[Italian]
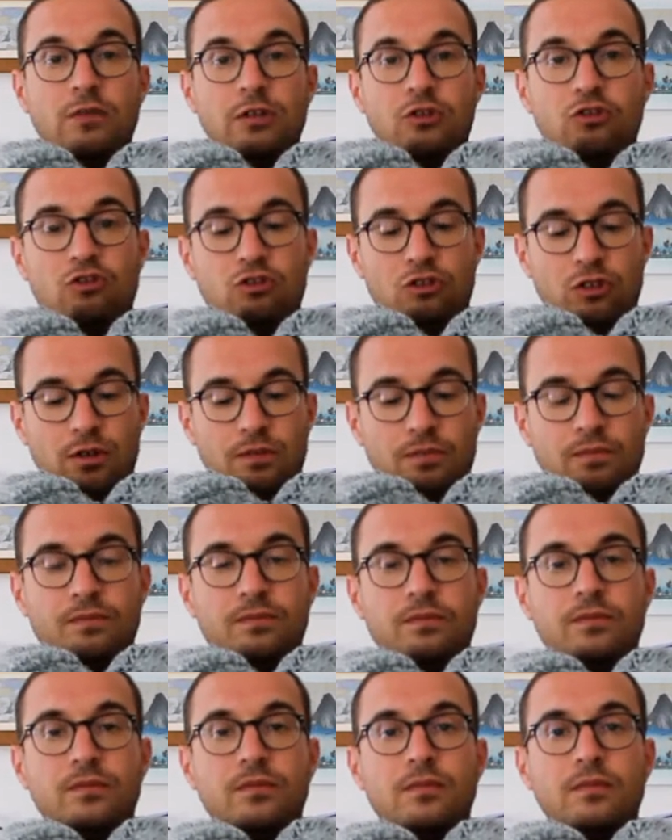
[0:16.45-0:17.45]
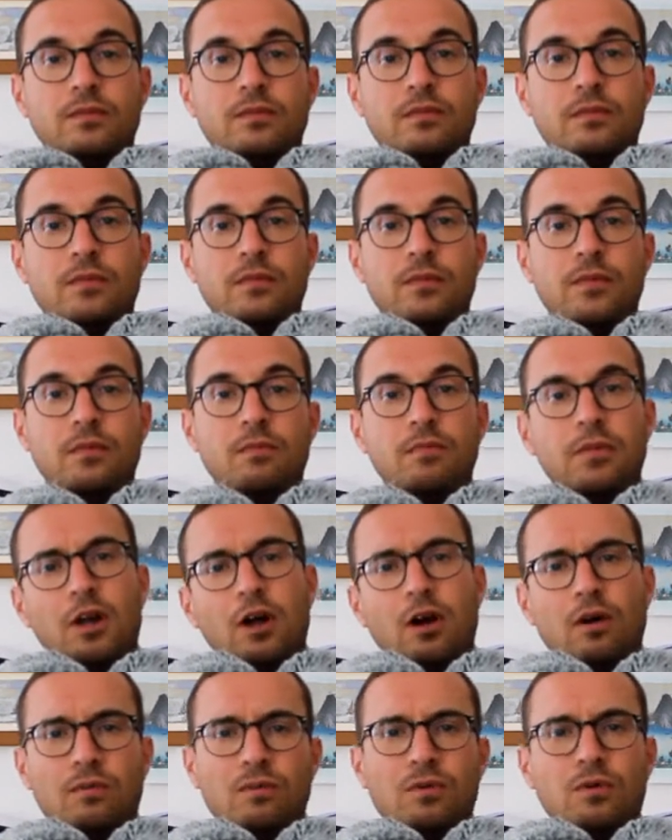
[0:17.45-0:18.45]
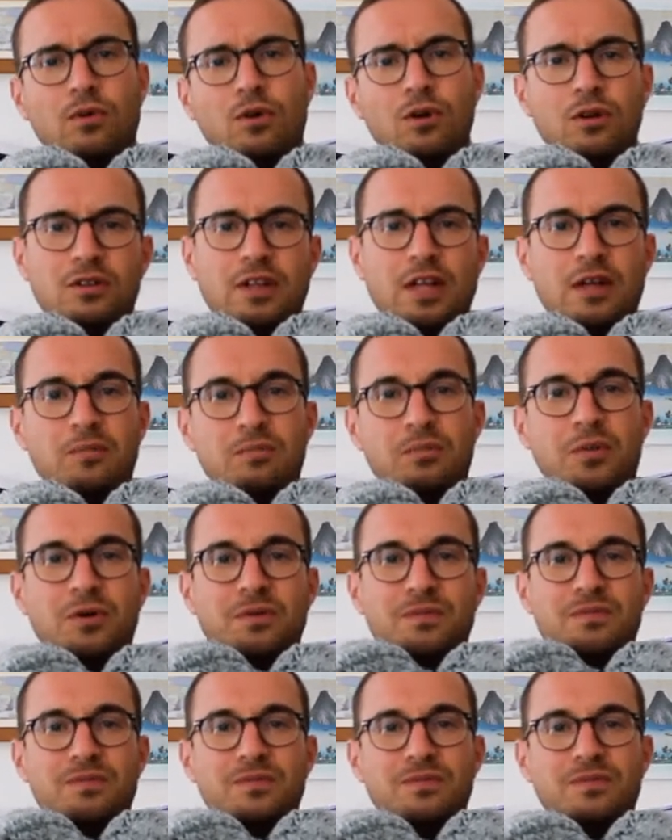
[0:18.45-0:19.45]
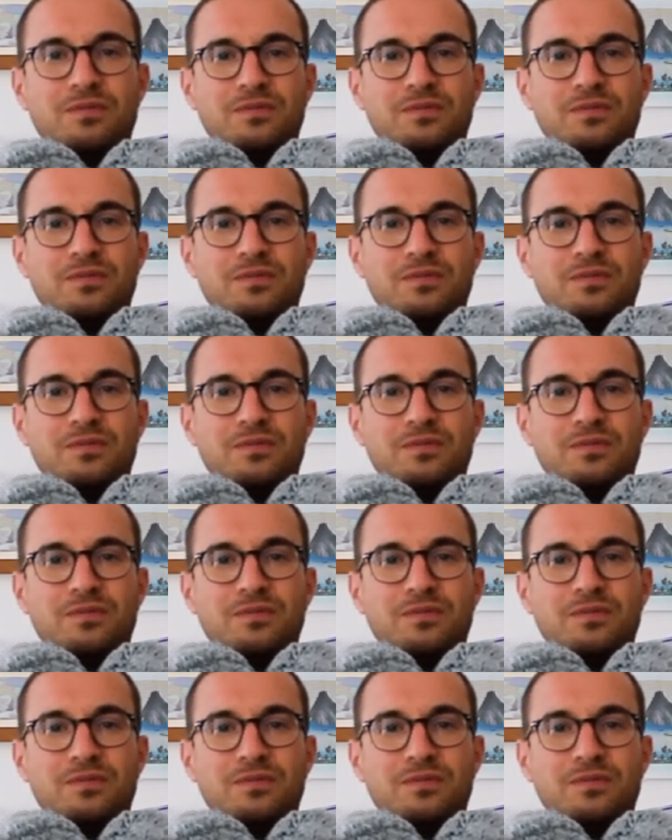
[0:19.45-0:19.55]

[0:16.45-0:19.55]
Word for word: vicini. Però col tempo